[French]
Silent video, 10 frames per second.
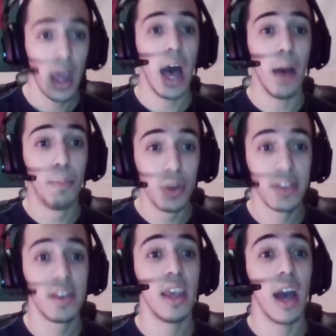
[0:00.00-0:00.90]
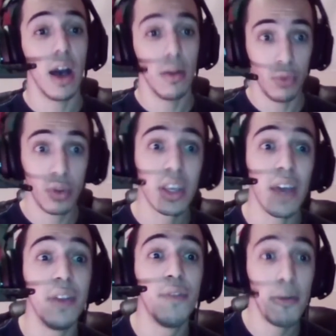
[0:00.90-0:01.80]
Un policier qui
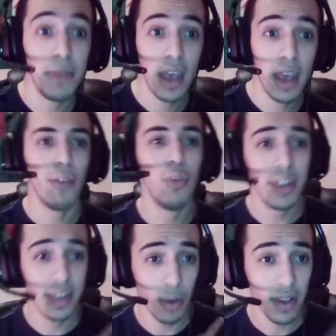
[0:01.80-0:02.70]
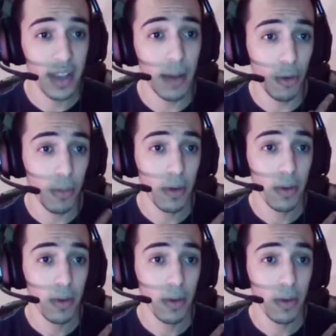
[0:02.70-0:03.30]
avait une famille a voulu désamorcer la bombe.